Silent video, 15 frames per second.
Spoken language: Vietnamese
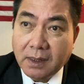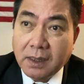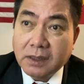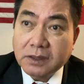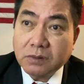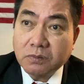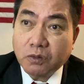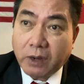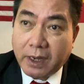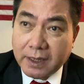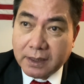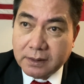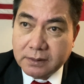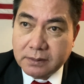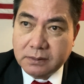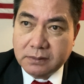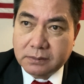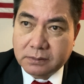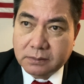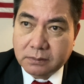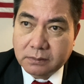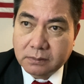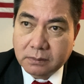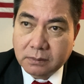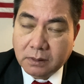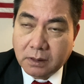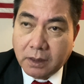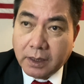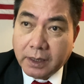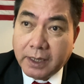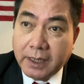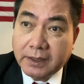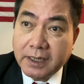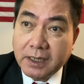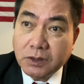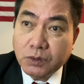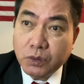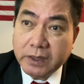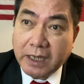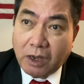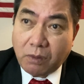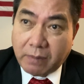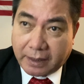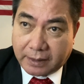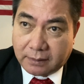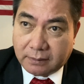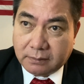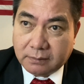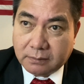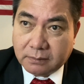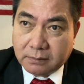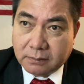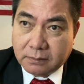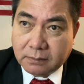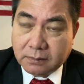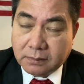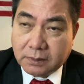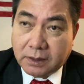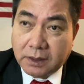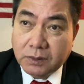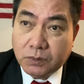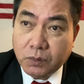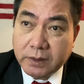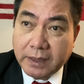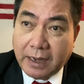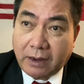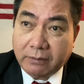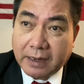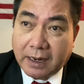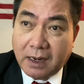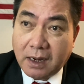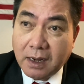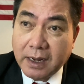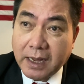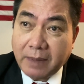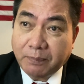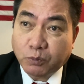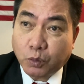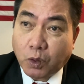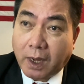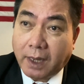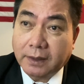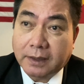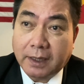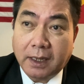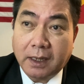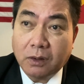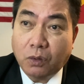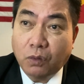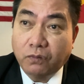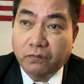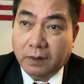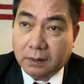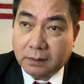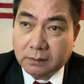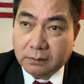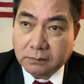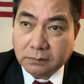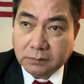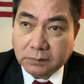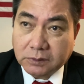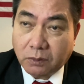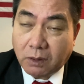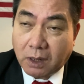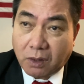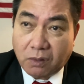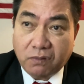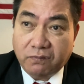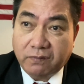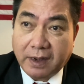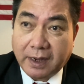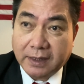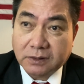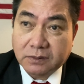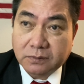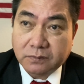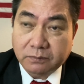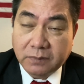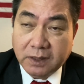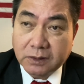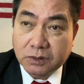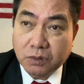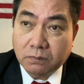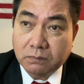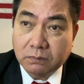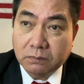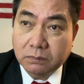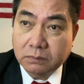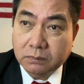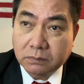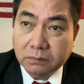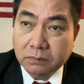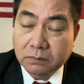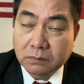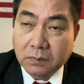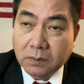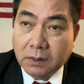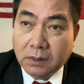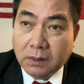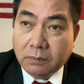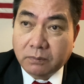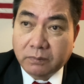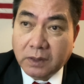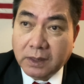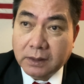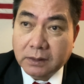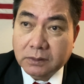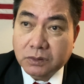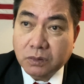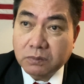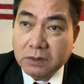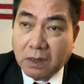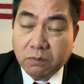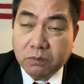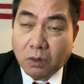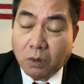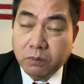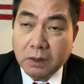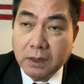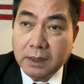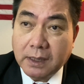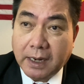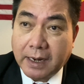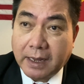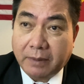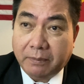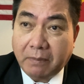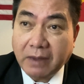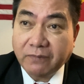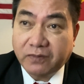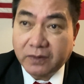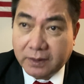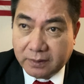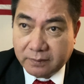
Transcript: trong quá khứ khi thiên chúa giáo mạnh thiên chúa giáo đã lấn áp toàn thể khu vực châu âu và miền trung miền trung đông cũng như là bắc phi